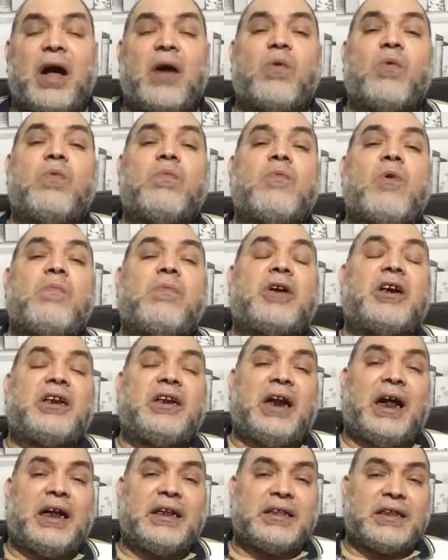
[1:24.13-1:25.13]
او
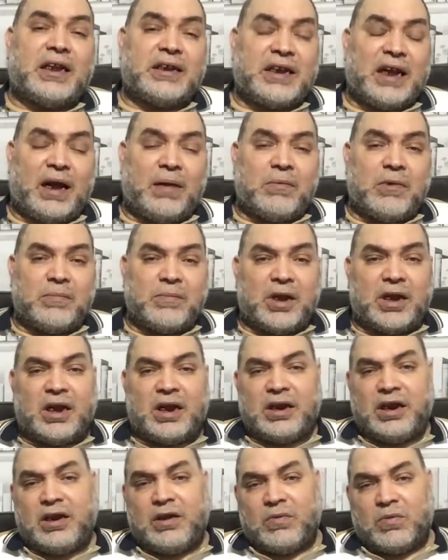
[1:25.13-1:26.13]
ممكن حتى دعم
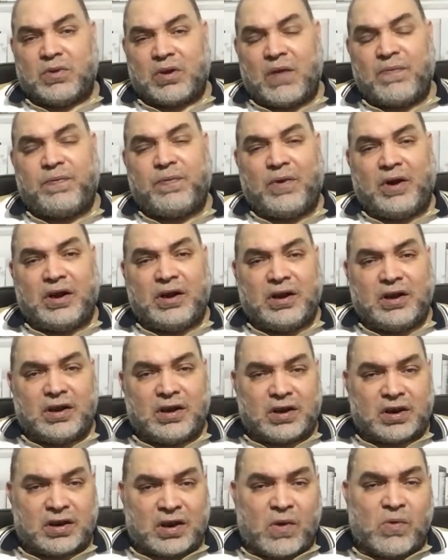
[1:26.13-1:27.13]
مالي
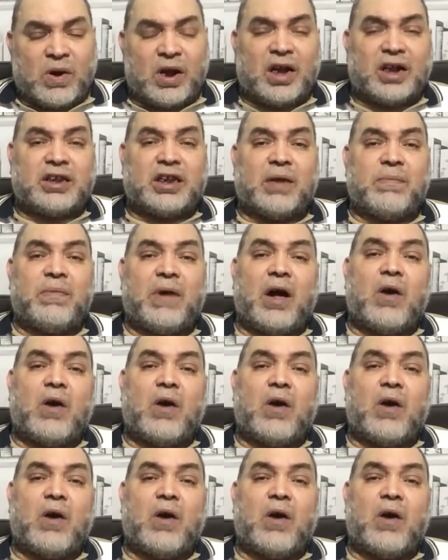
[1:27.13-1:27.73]
ورفع رواتب